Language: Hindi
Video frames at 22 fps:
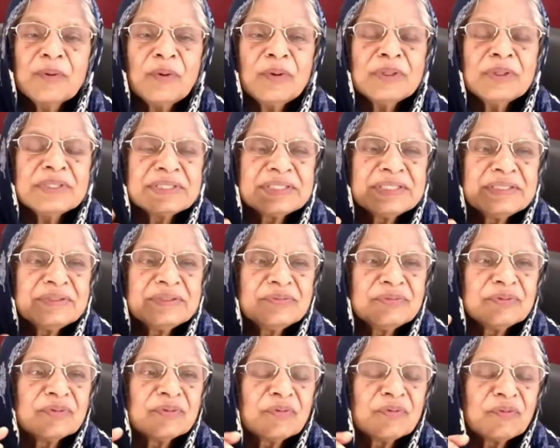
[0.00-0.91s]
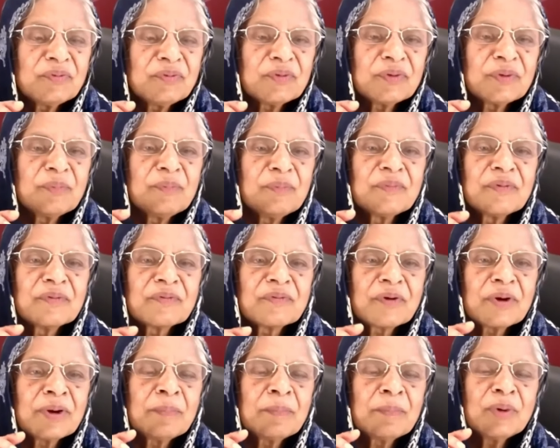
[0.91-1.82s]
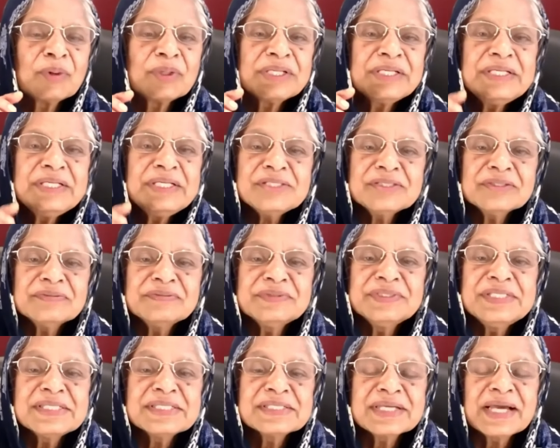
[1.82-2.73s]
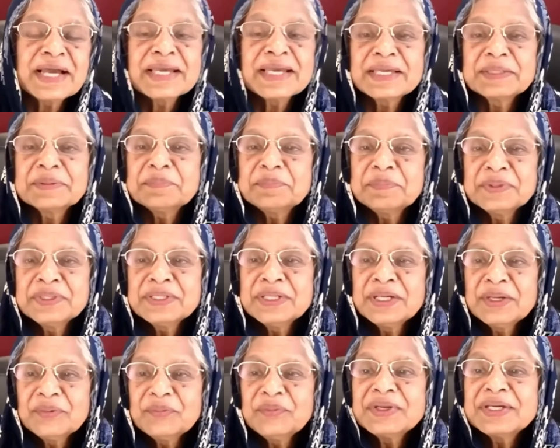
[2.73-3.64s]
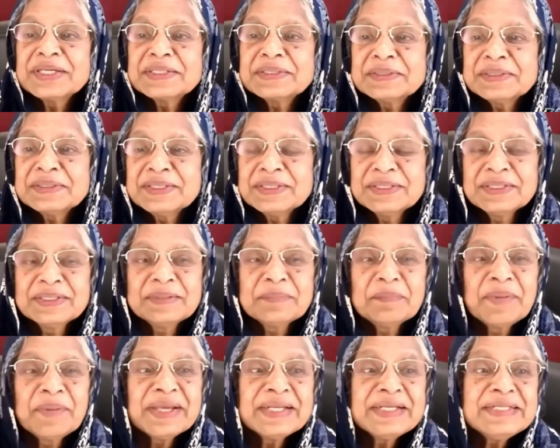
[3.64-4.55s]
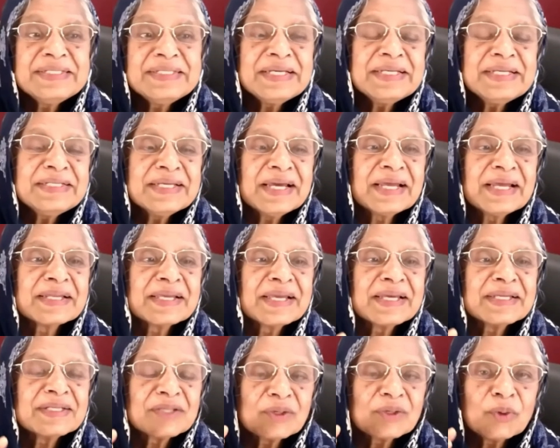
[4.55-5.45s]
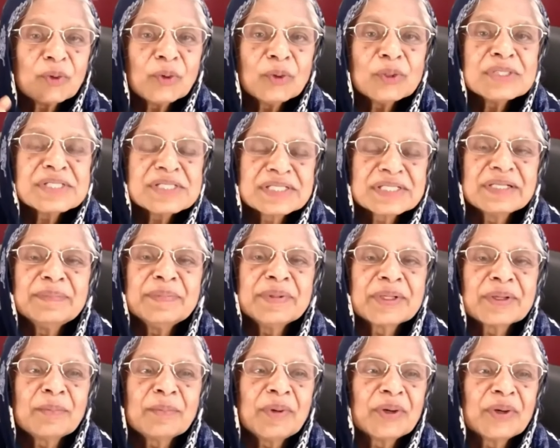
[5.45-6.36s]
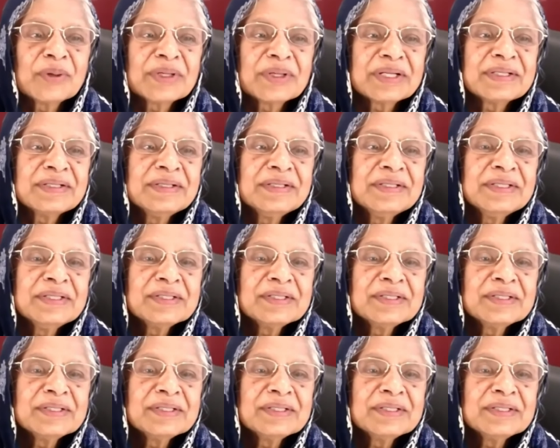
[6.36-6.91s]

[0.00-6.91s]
all about each of these i can we can meditate and get a whole sermon about it